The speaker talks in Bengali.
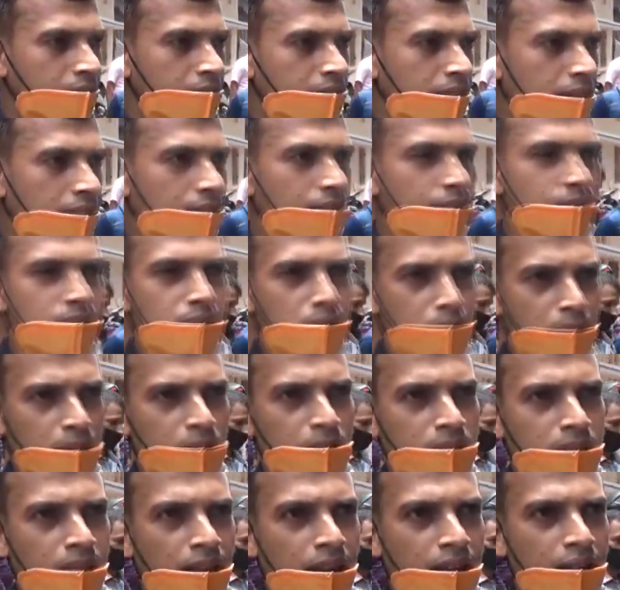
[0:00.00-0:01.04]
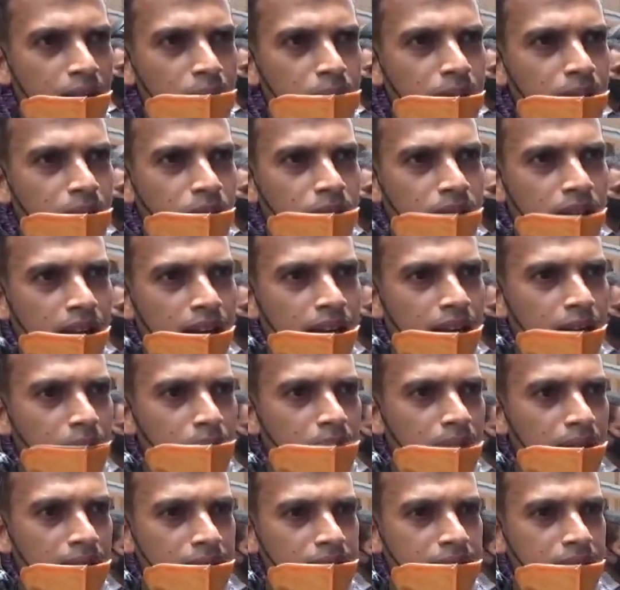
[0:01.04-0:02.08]
ডেতে যে বেতনটা এই বেতনটা
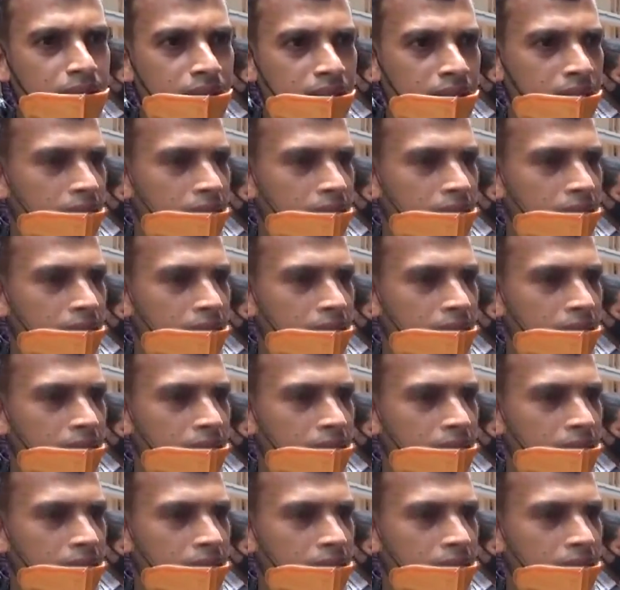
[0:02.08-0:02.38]
আমরা যে